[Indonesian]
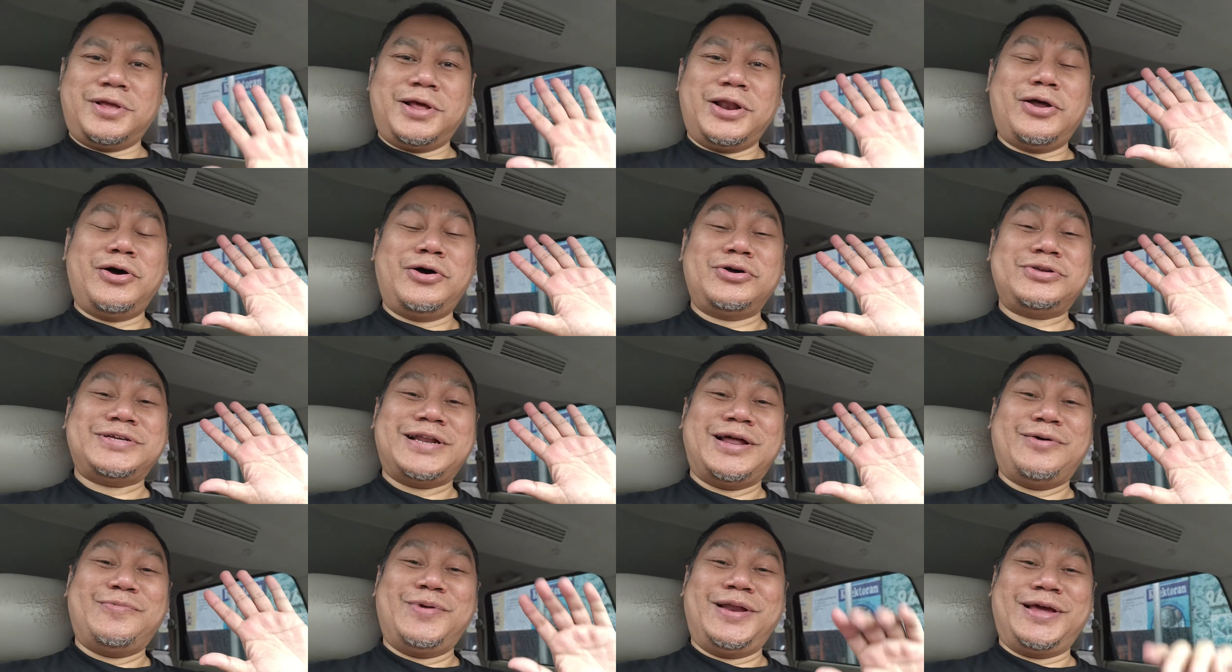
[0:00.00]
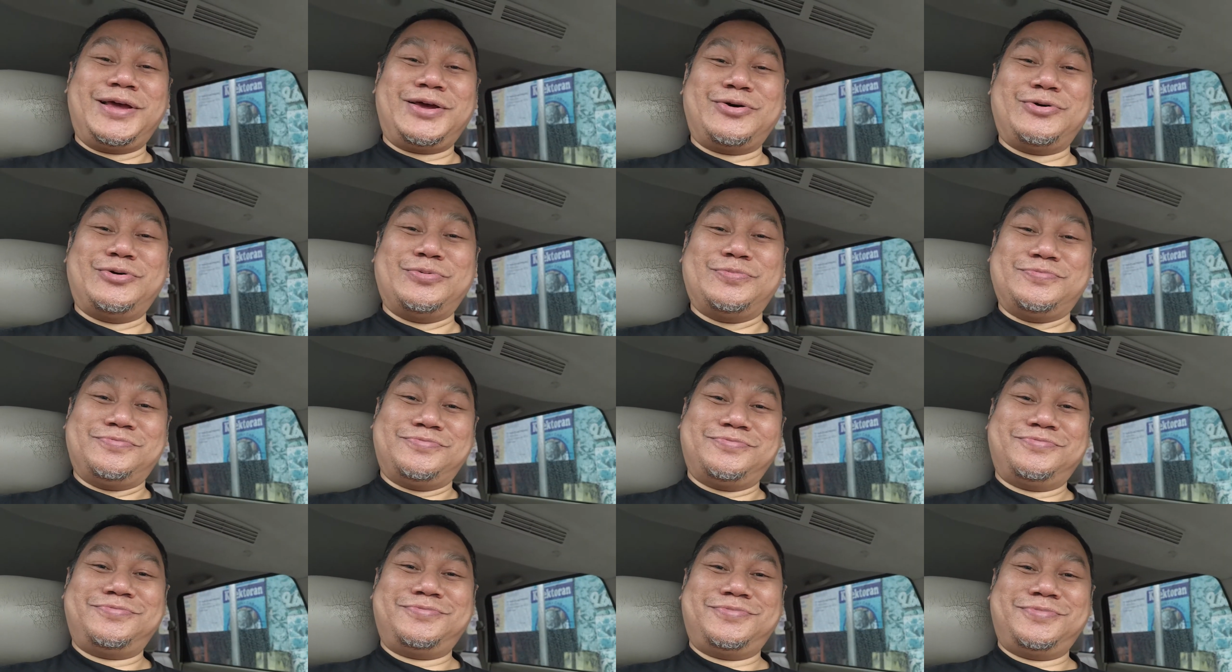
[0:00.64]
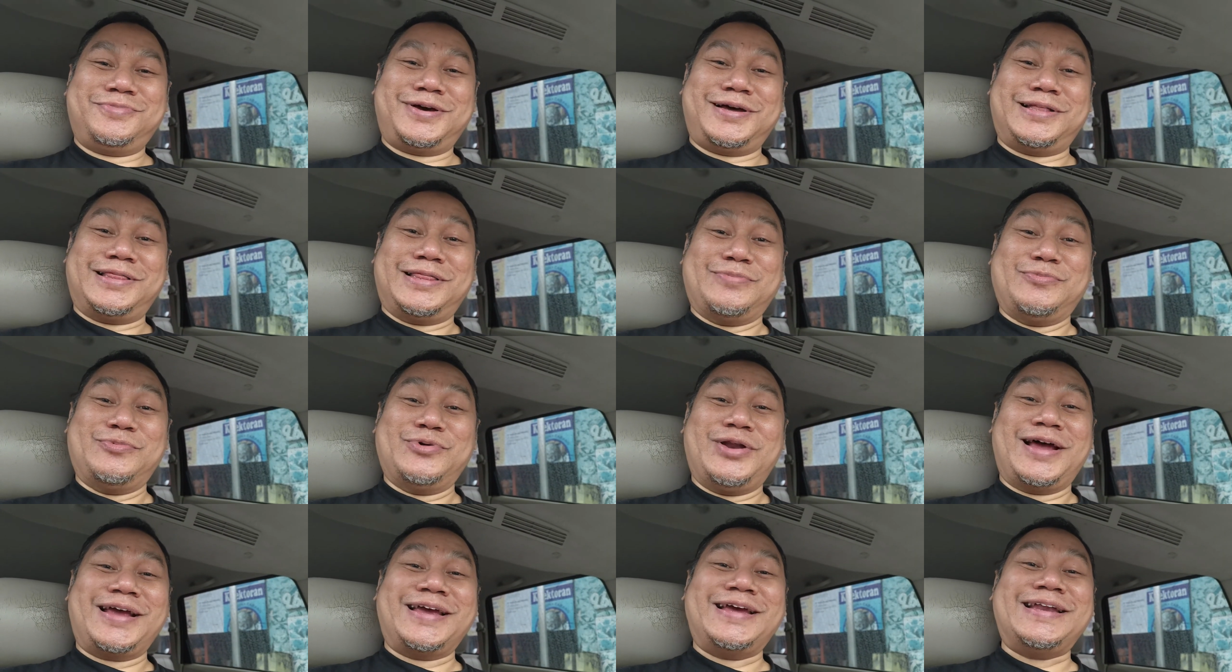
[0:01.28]
Halo, Assalamualaikum.
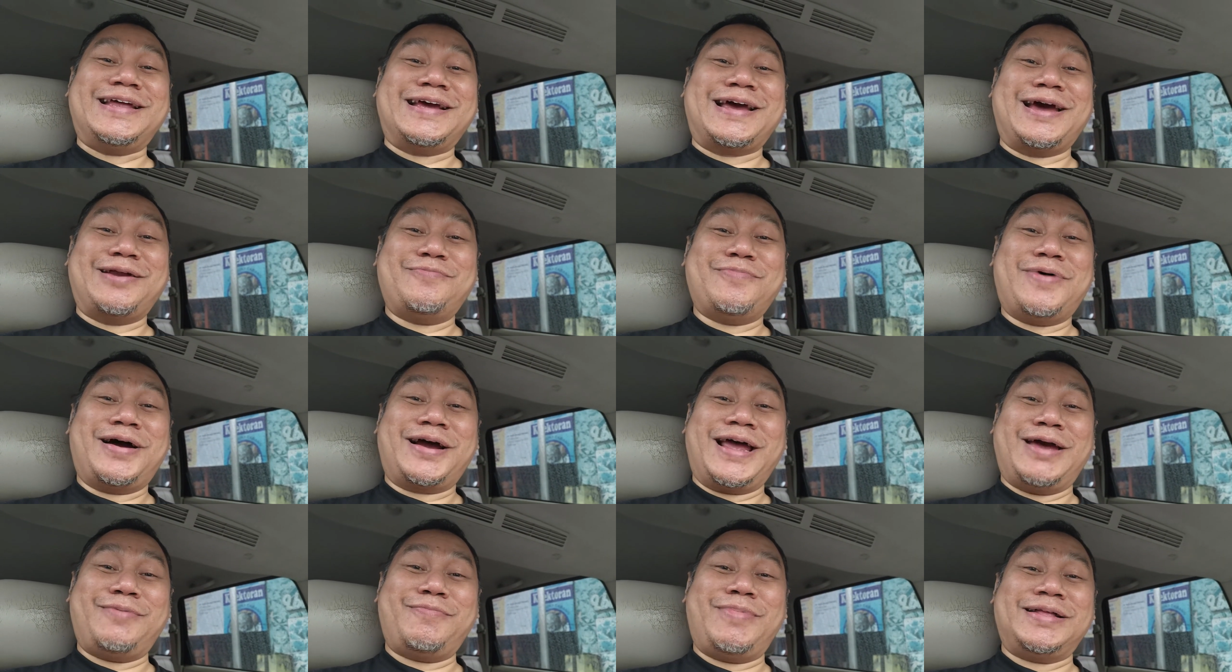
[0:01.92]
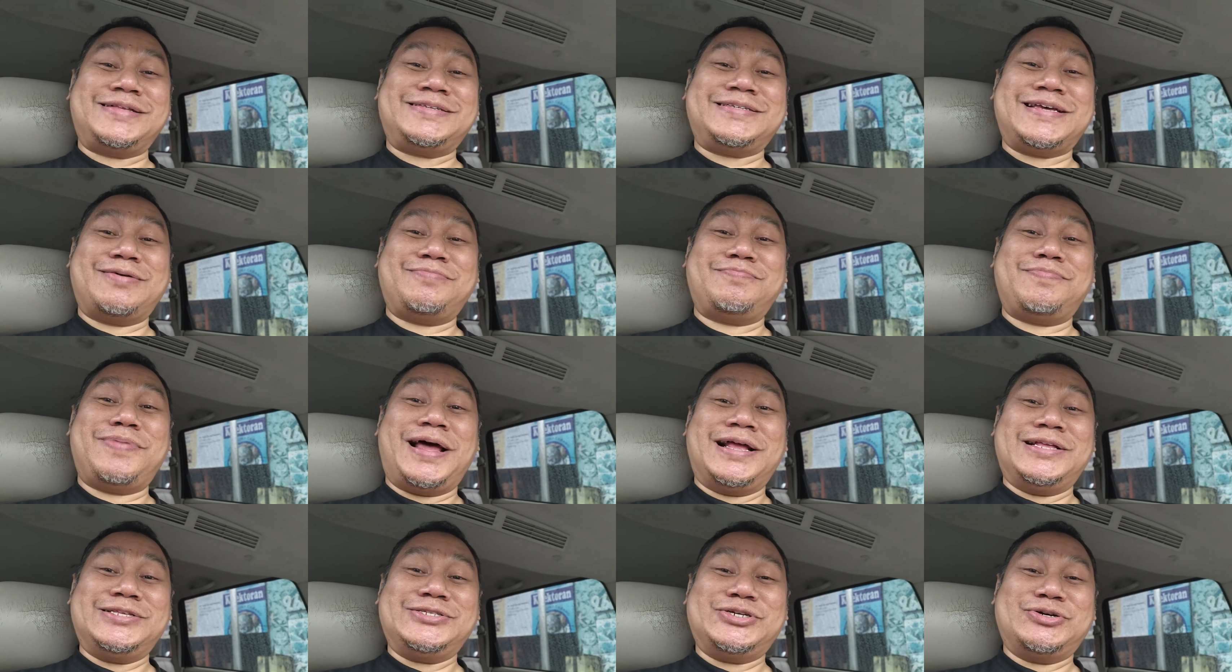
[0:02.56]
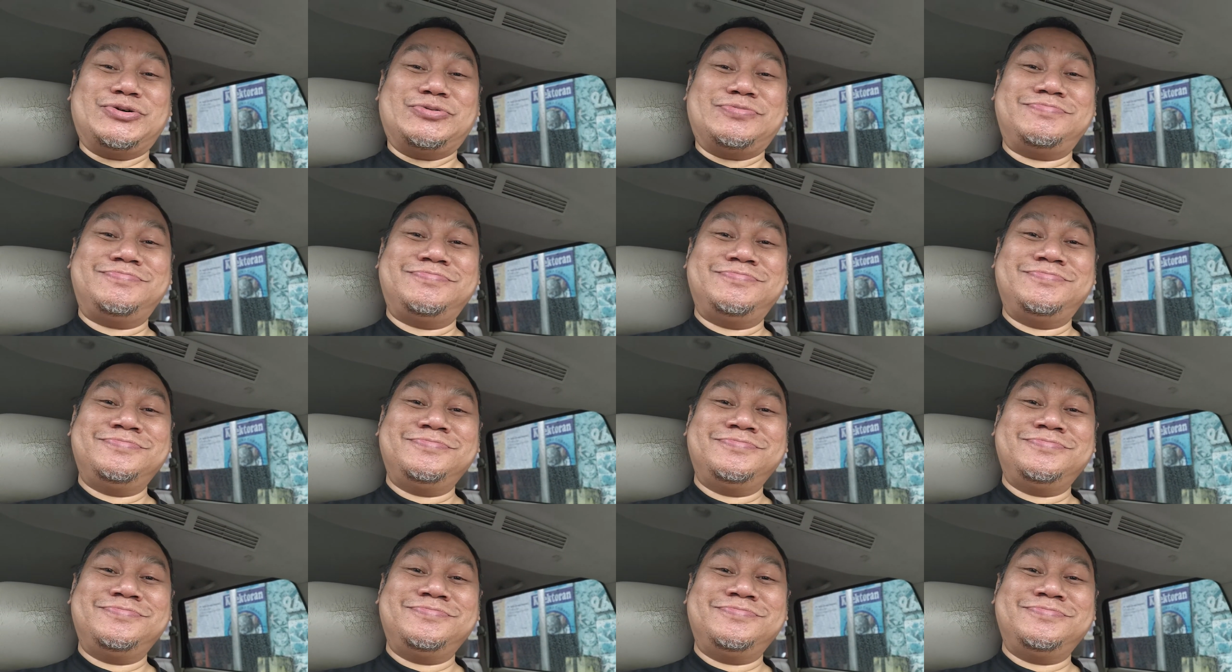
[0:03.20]
Ketemu lagi dengan Bang Emet Sang Pelancong.